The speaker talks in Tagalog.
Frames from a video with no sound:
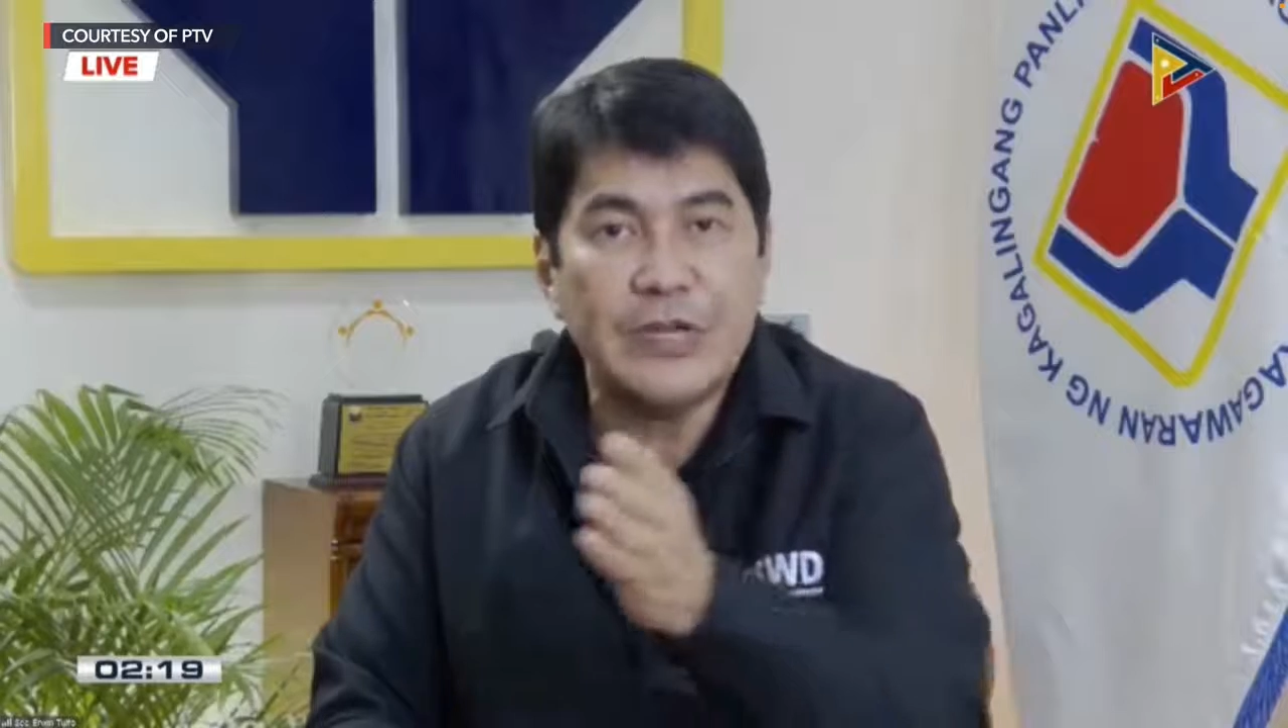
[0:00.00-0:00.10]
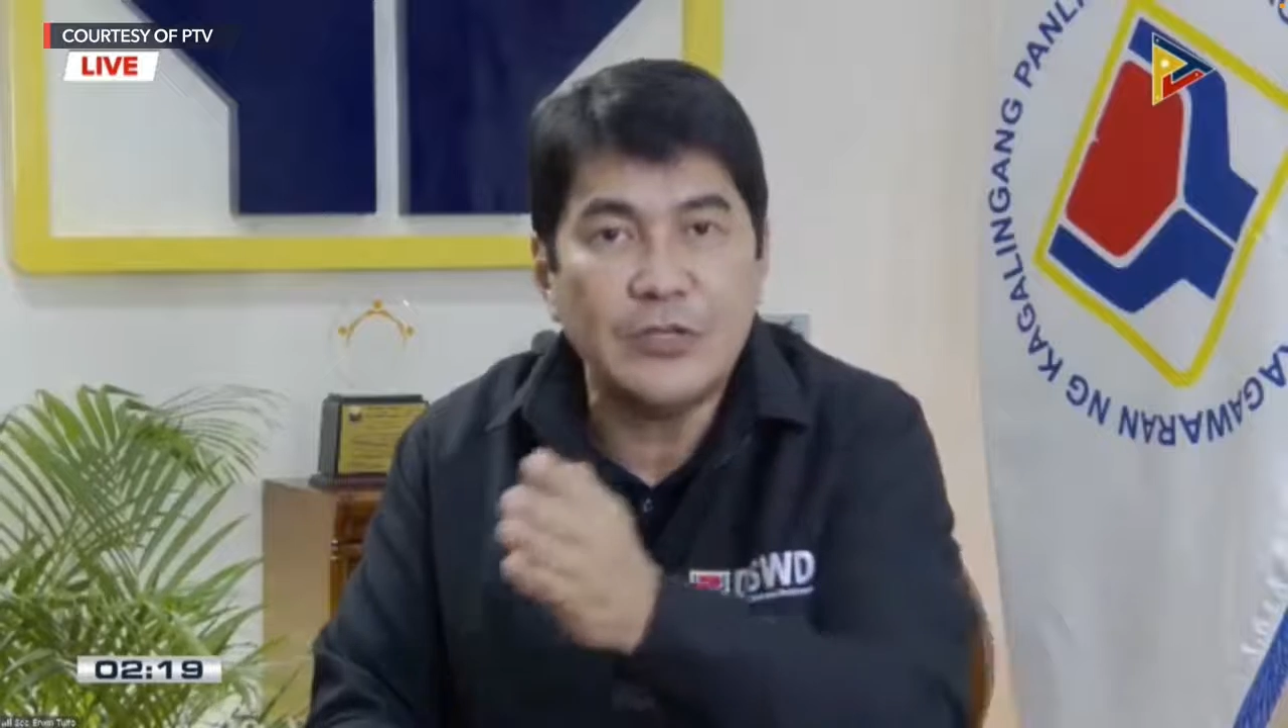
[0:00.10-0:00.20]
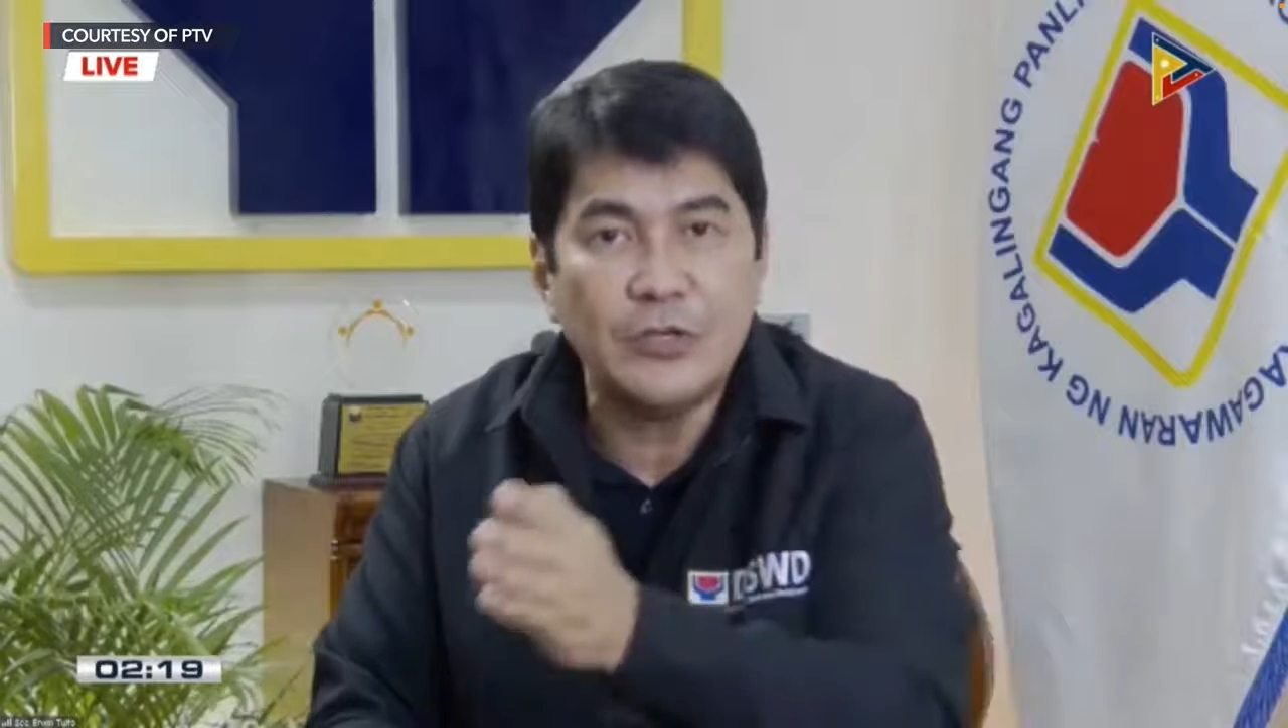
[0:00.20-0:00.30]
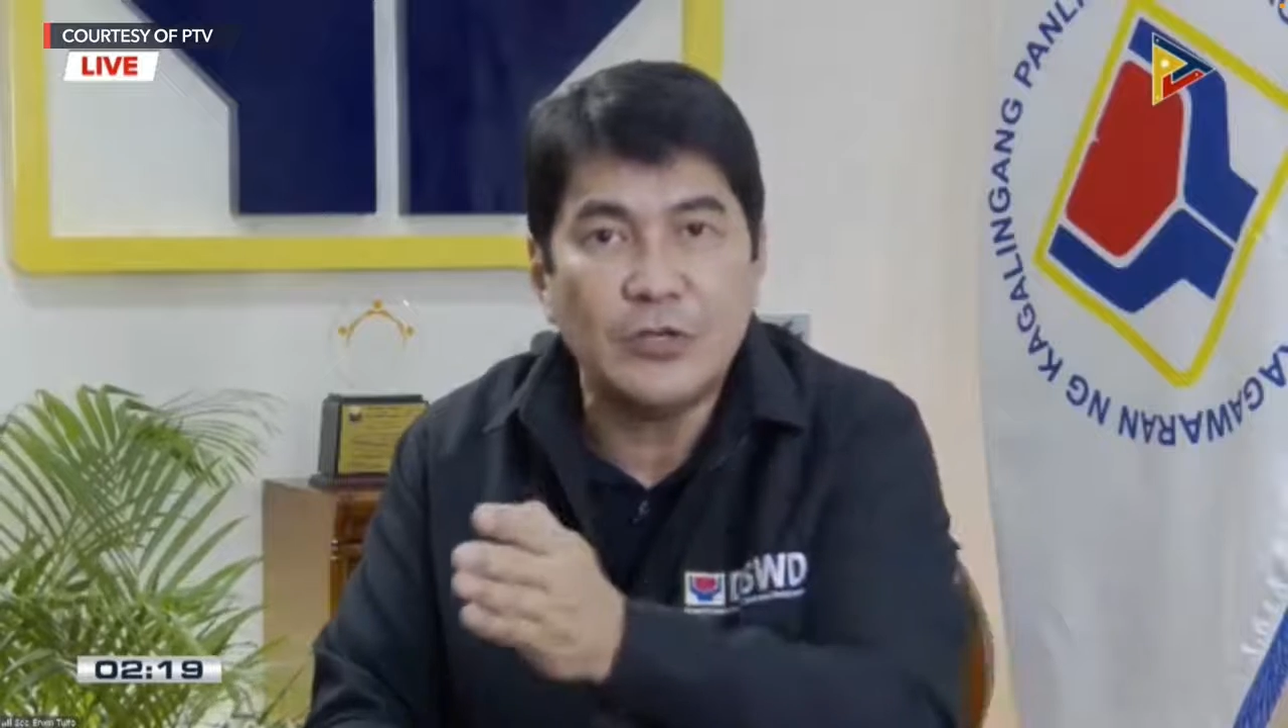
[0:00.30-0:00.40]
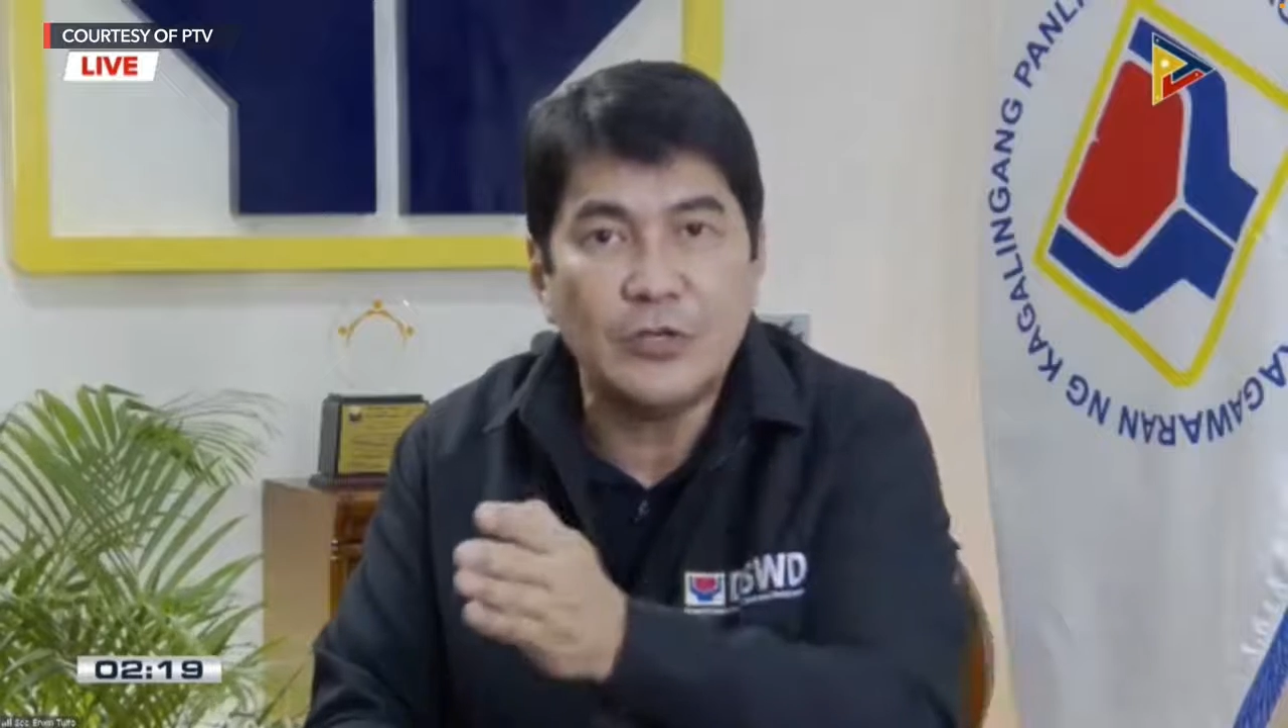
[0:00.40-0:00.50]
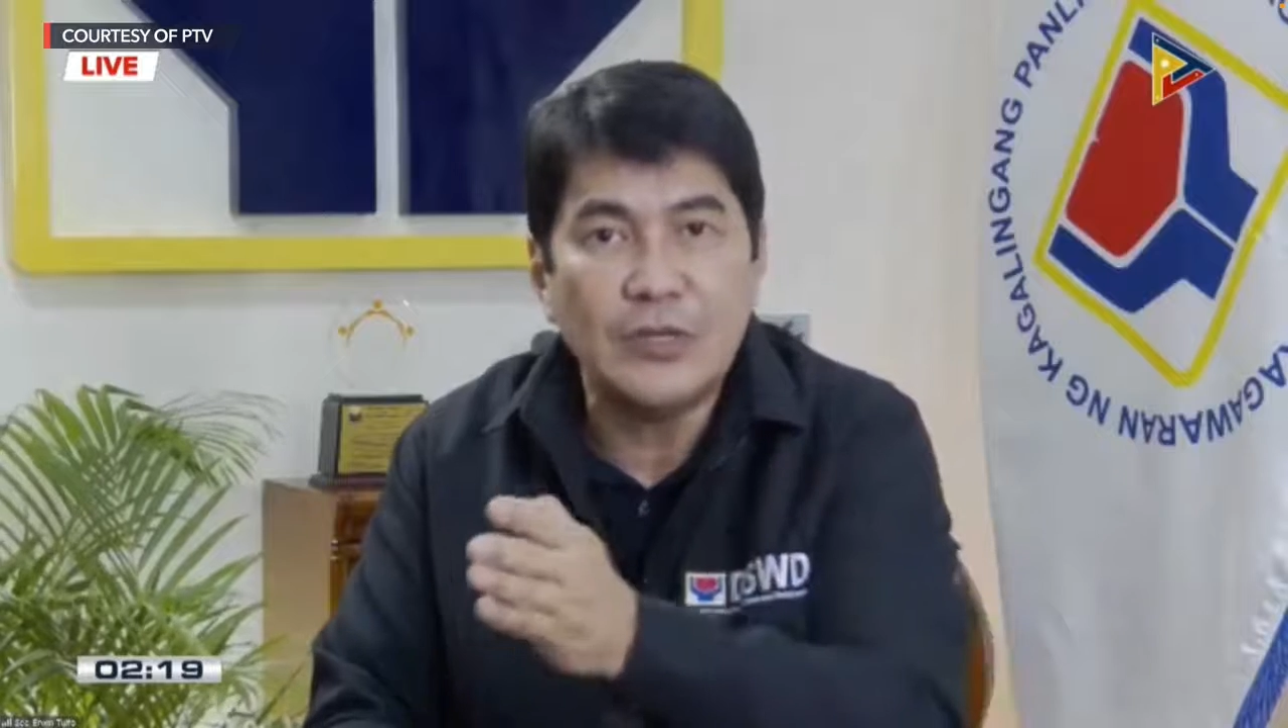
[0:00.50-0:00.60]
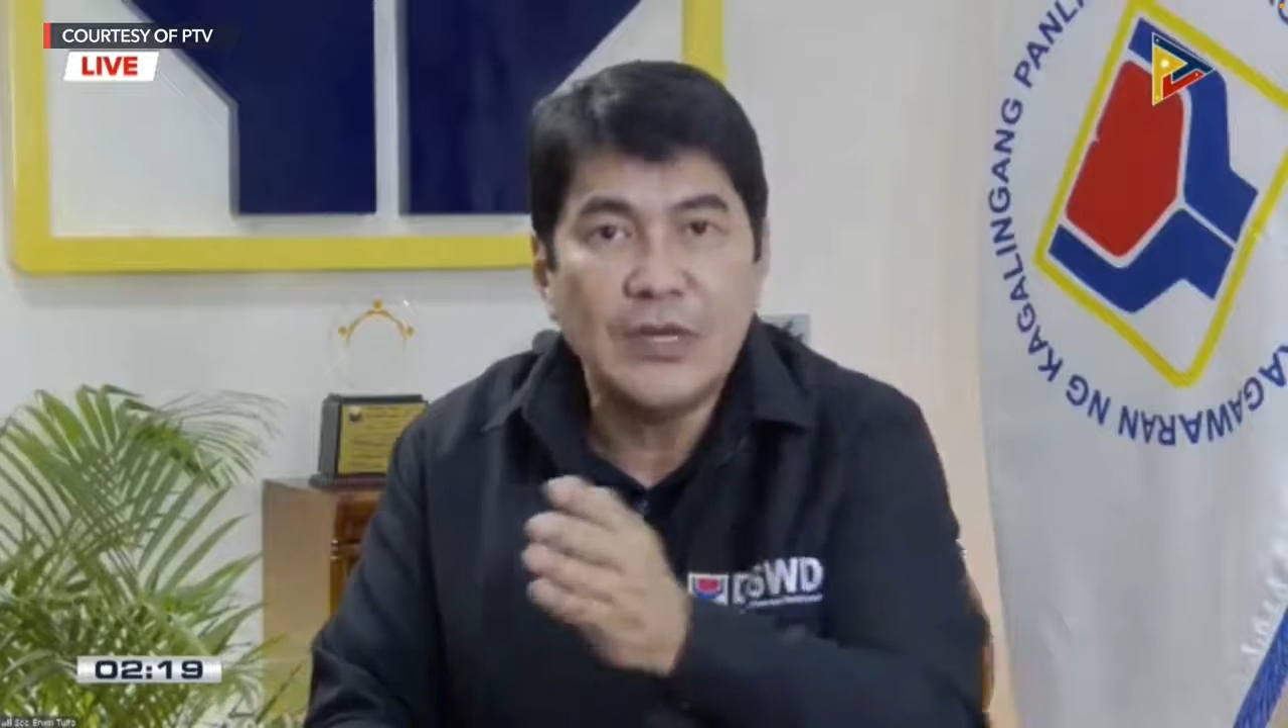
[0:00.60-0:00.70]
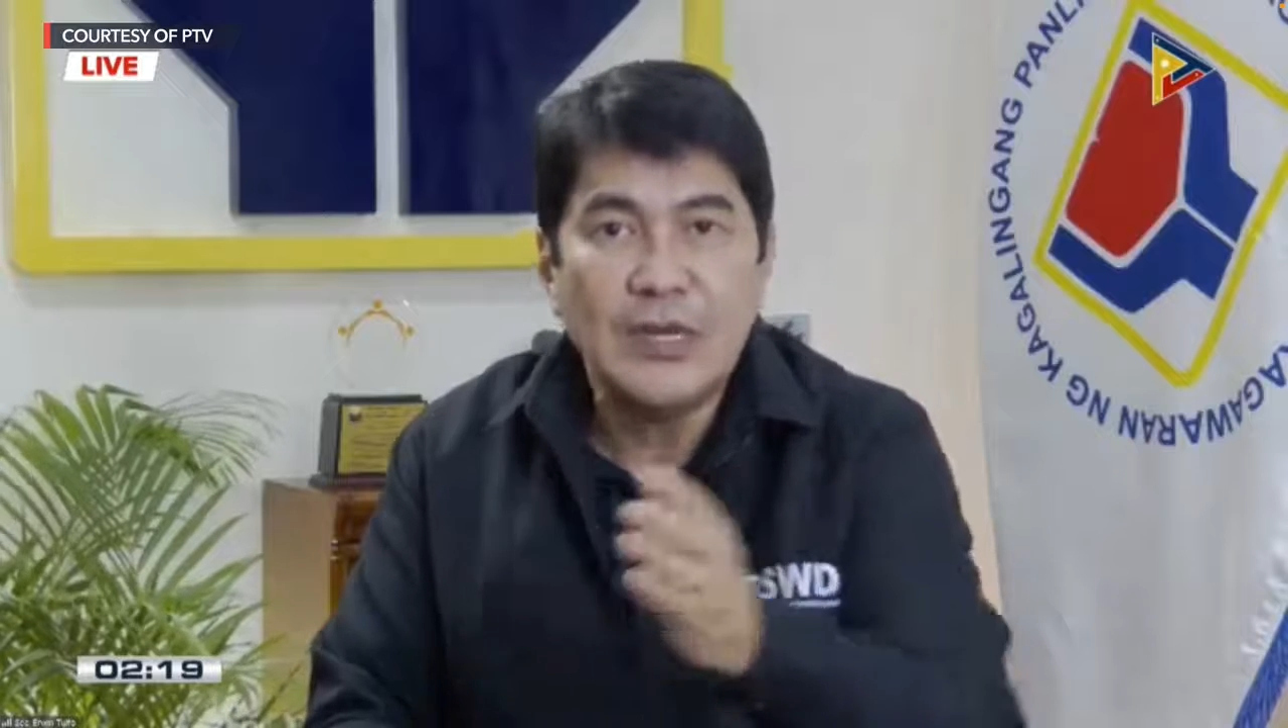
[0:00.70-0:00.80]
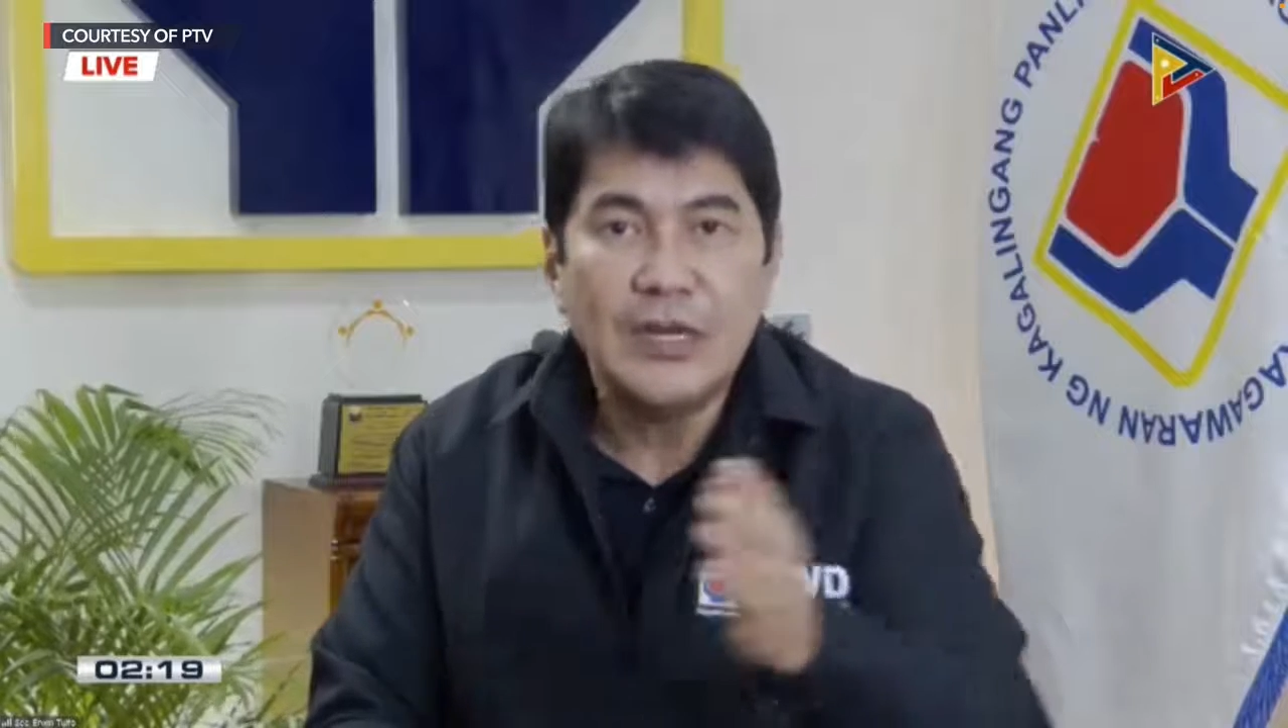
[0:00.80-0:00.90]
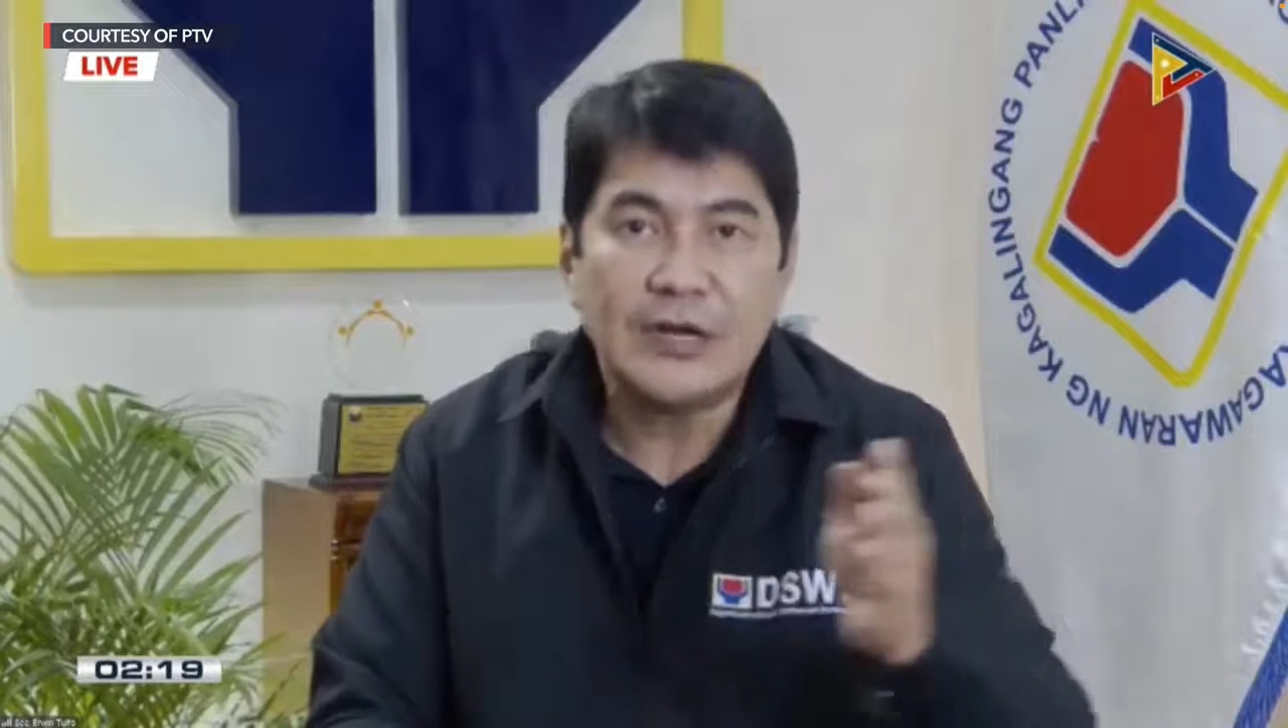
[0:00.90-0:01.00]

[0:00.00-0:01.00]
ho ninyo.